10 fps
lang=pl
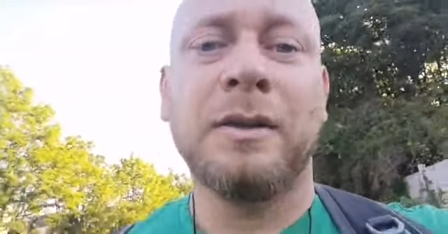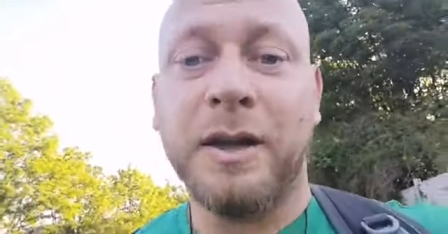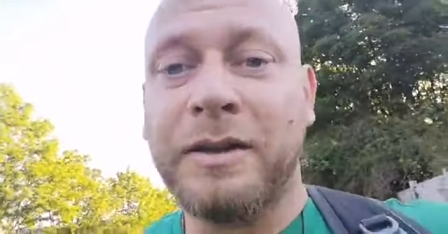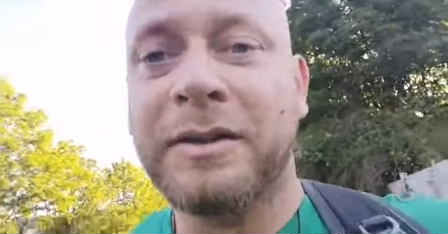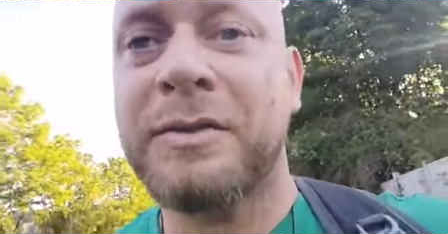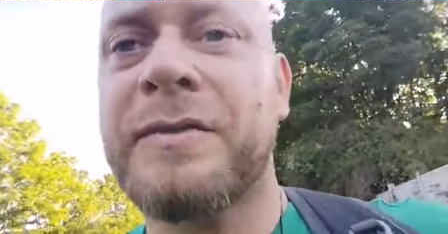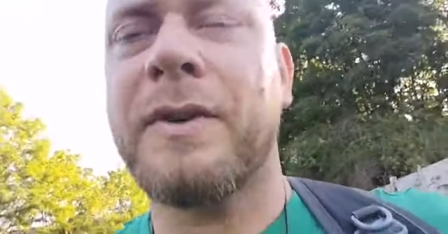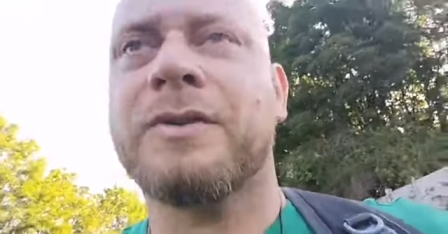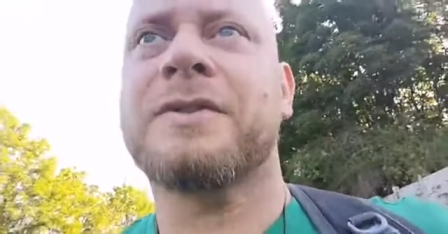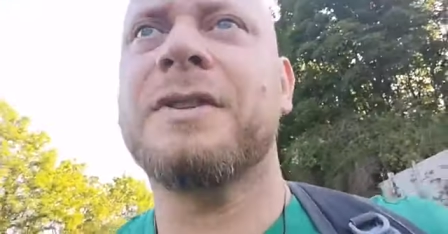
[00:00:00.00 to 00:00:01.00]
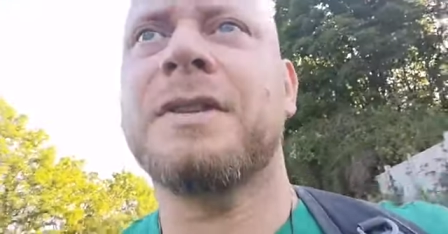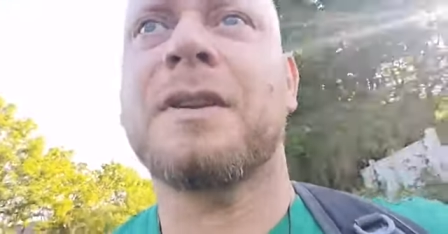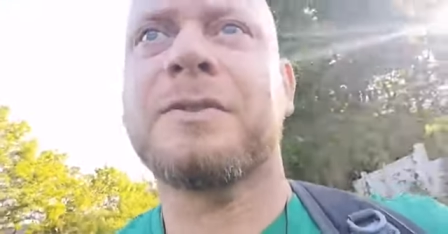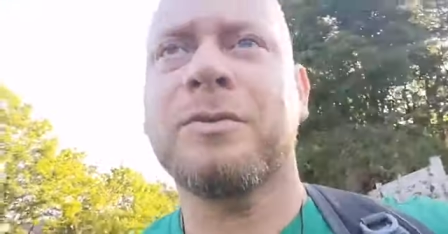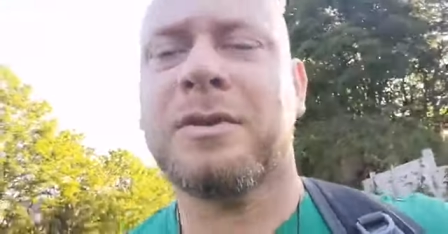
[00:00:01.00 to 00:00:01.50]
Tak ty o swojego
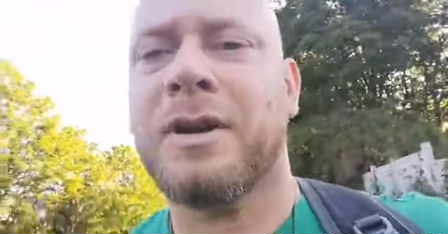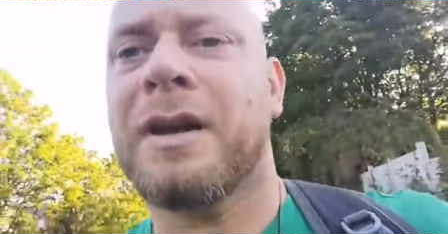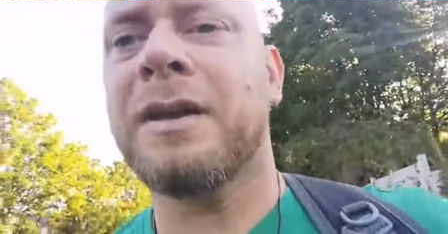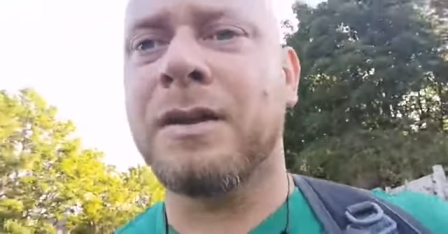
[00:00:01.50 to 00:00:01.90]
syna, córkę,